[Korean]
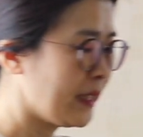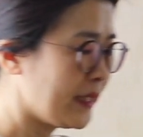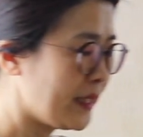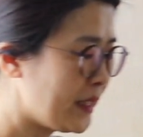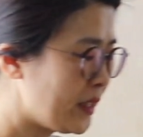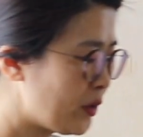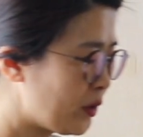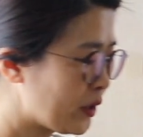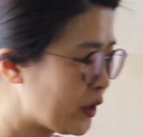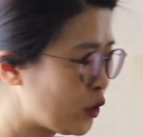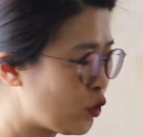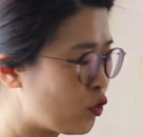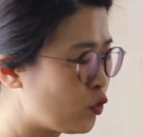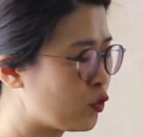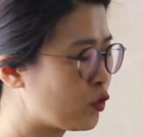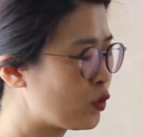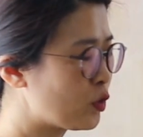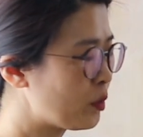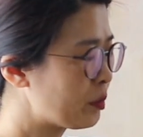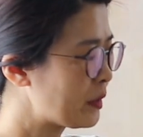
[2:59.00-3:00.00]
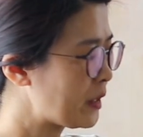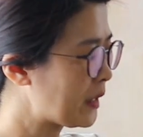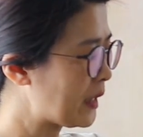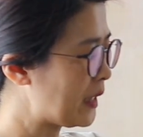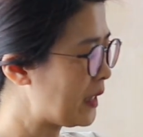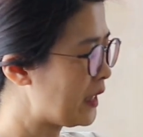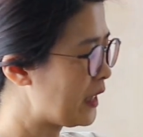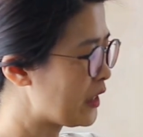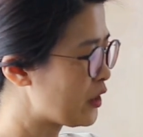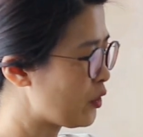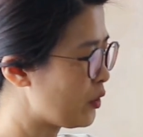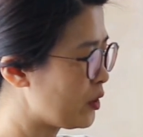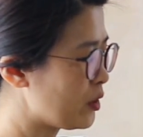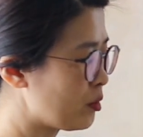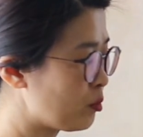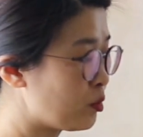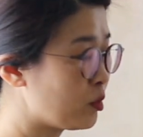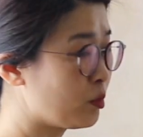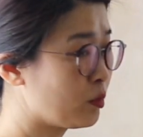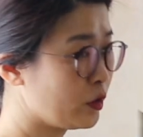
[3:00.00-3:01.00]
이렇게 두껍게 갈라져
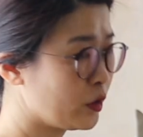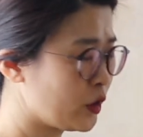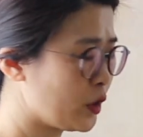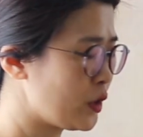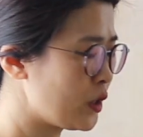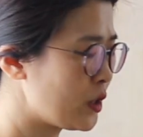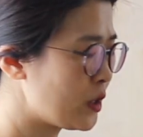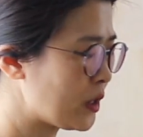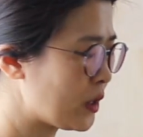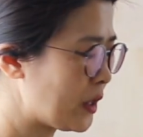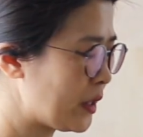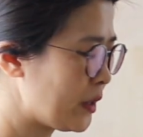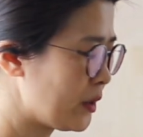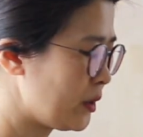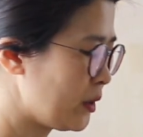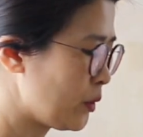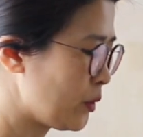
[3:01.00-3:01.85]
있는 부분 전지가위를